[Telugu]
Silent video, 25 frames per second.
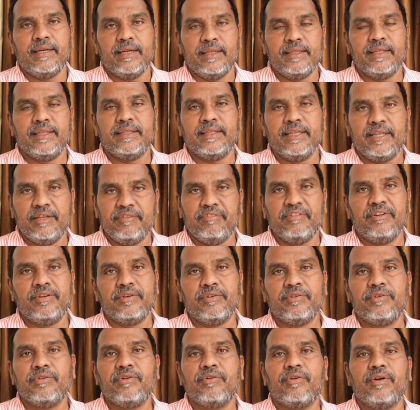ఏదైతే
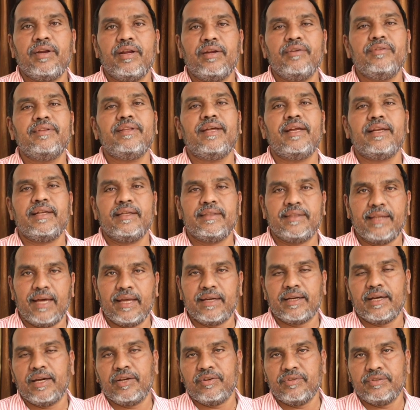ఈవెంట్ ఉందో కూడాను దానికి
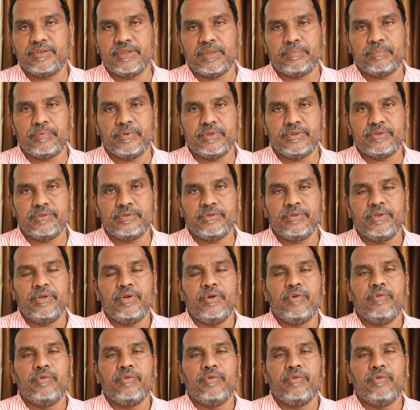తార్కాణం అని చెప్పొచ్చు